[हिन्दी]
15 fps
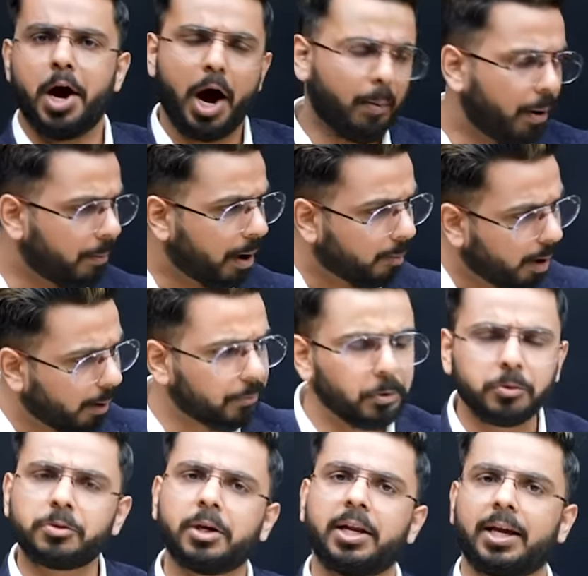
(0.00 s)
अब हम हमाम
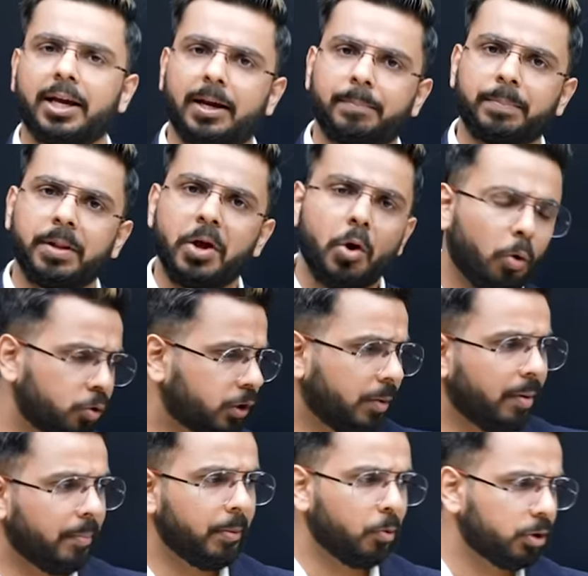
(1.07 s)
यूज़ करेंगे उसकी
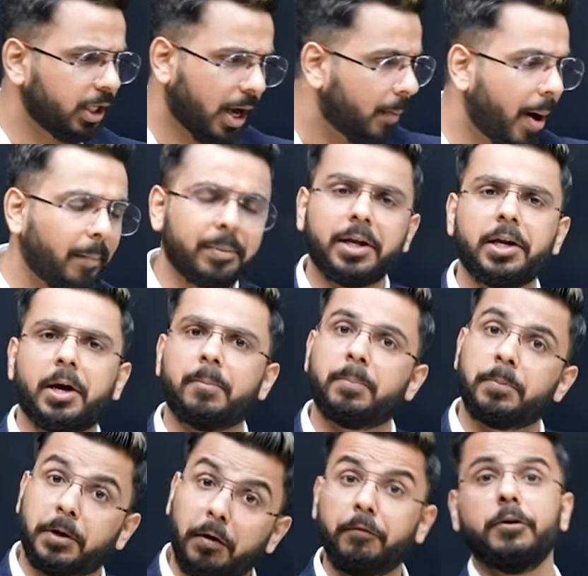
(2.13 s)
मम्मी बोलती है हमाम नहीं हम
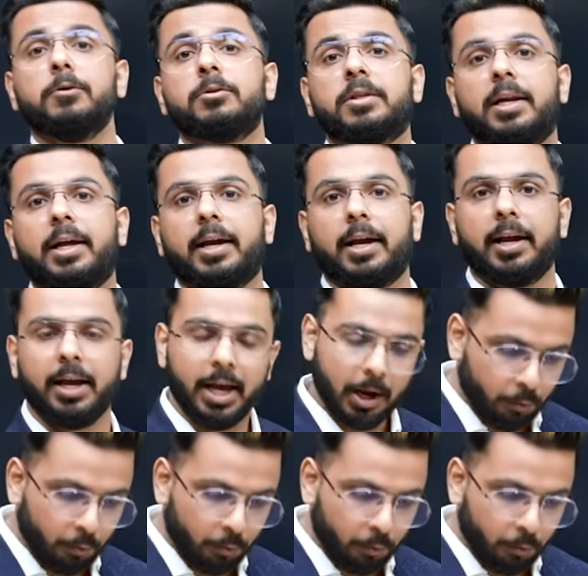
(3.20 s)
डव यूज़ करेंगे